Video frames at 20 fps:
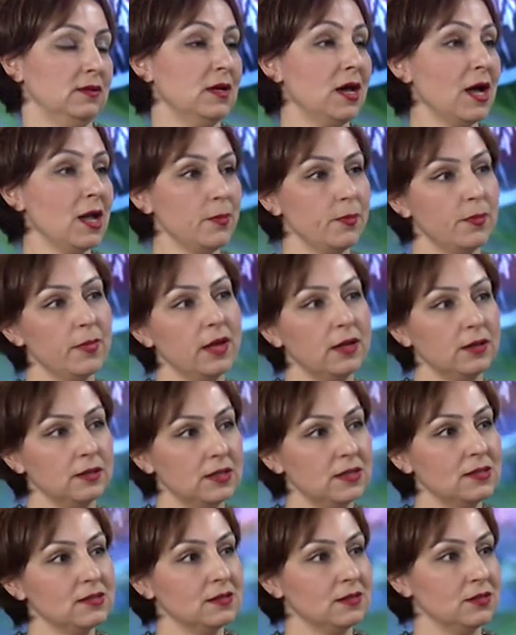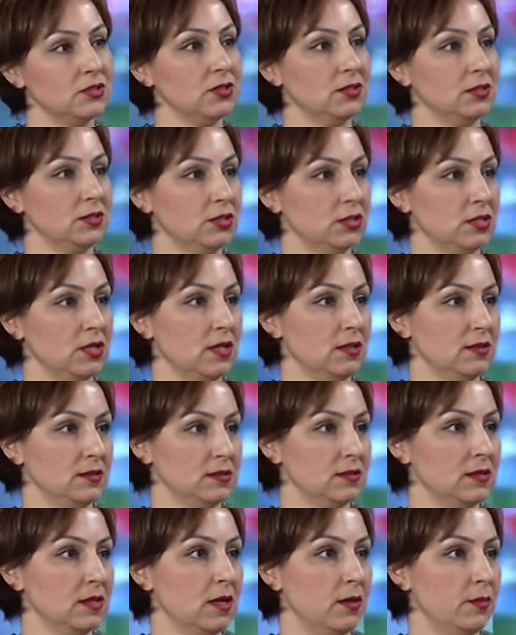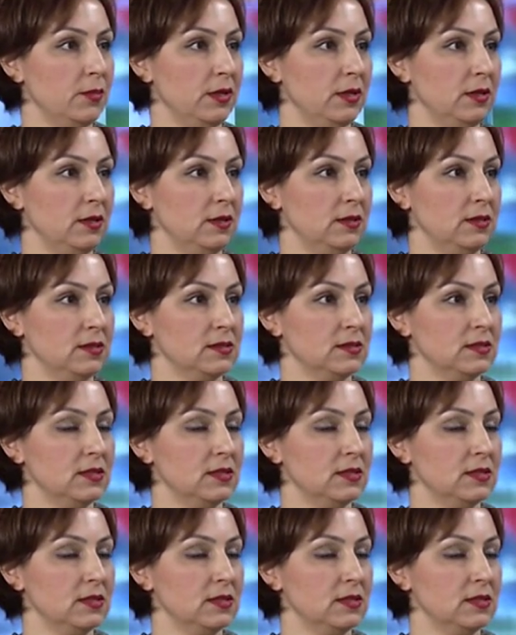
kalp merkezli çalışan sağ beyniniz